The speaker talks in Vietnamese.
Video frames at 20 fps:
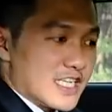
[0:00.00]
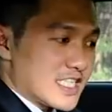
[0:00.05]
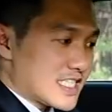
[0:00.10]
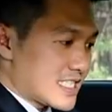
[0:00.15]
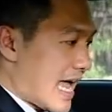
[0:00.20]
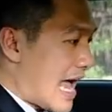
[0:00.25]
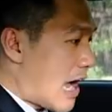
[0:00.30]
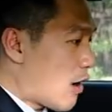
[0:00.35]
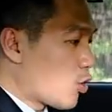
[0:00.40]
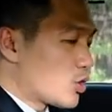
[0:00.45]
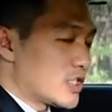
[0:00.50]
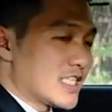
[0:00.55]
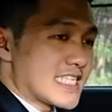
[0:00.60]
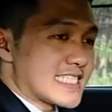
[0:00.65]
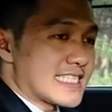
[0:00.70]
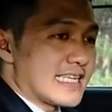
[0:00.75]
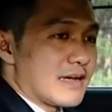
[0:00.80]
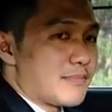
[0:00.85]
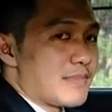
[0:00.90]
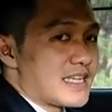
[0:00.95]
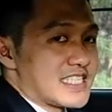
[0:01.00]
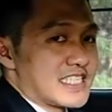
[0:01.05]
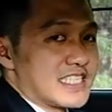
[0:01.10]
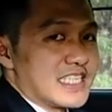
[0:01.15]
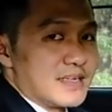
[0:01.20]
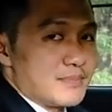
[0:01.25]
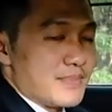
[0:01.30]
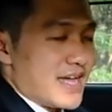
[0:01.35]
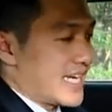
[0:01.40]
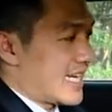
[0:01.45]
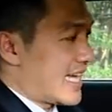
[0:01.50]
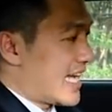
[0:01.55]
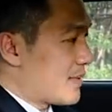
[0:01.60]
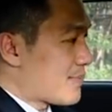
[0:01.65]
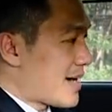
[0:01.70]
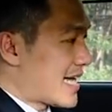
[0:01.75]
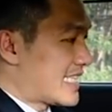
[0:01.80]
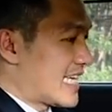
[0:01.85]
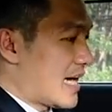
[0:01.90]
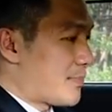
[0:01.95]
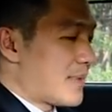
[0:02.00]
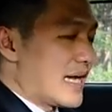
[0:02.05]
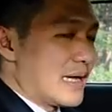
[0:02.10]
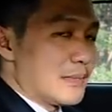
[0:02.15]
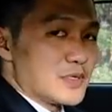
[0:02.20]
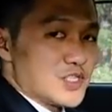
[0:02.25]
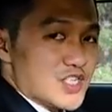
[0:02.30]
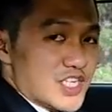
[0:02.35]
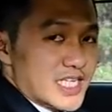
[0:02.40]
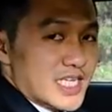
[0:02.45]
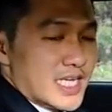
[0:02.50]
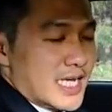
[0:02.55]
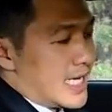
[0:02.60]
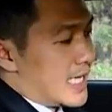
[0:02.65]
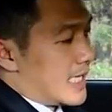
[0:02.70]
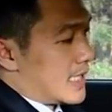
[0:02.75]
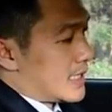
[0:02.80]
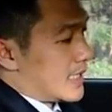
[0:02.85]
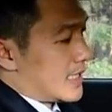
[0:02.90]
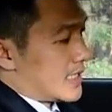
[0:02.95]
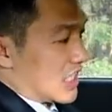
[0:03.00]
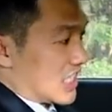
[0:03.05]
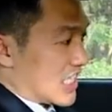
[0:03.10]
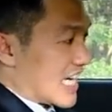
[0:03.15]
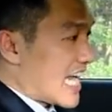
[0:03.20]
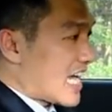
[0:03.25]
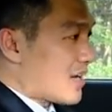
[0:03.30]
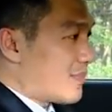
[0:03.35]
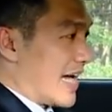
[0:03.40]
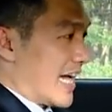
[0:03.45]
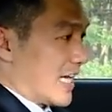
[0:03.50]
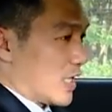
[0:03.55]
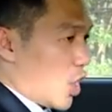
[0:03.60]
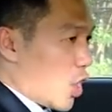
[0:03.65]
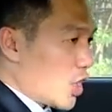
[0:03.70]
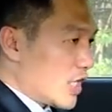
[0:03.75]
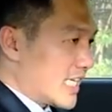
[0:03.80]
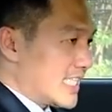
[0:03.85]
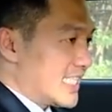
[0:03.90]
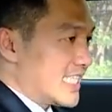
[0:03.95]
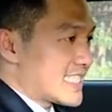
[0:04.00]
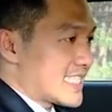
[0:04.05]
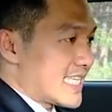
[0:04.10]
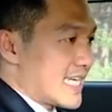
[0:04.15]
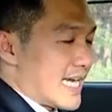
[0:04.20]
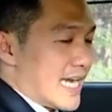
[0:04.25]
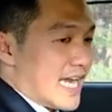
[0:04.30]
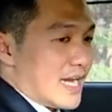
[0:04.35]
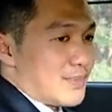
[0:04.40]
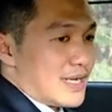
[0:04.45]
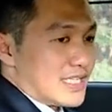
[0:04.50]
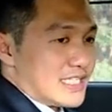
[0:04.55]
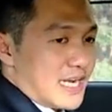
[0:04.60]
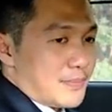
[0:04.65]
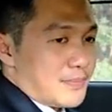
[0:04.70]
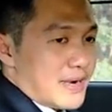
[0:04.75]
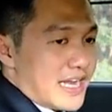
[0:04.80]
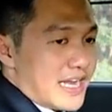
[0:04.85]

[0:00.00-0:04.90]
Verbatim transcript: phía sau của chiếc xe Mercedes-Benz E300 AMG Thì thực ra các bạn nói cái chiếc xe E300